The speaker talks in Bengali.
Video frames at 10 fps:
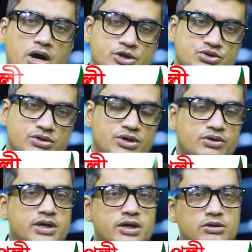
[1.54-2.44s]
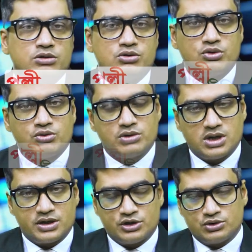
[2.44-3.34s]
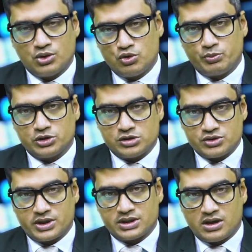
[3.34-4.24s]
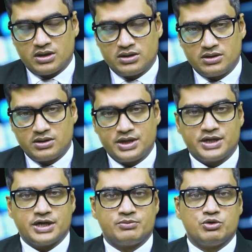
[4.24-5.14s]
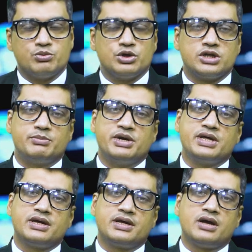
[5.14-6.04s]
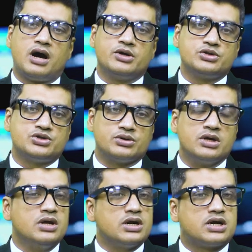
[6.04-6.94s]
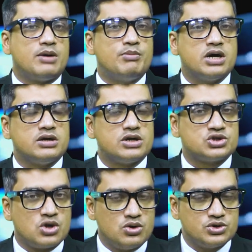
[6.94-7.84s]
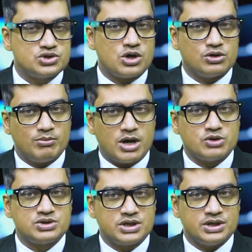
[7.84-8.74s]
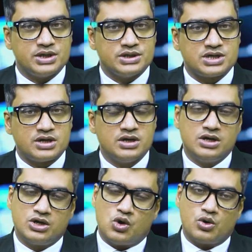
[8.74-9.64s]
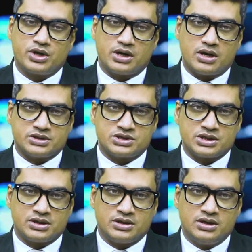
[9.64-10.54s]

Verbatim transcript: আয়োজনে হয়ে গেল গরুর গাড়ির দৌড় প্রতিযোগিতা ক্রিকেট ফুটবলের ভিড়ে এ আয়োজন গ্রাম বাংলার সহজ সরল মানুষকে নিয়ে যায় ঘোরের রাজ্যে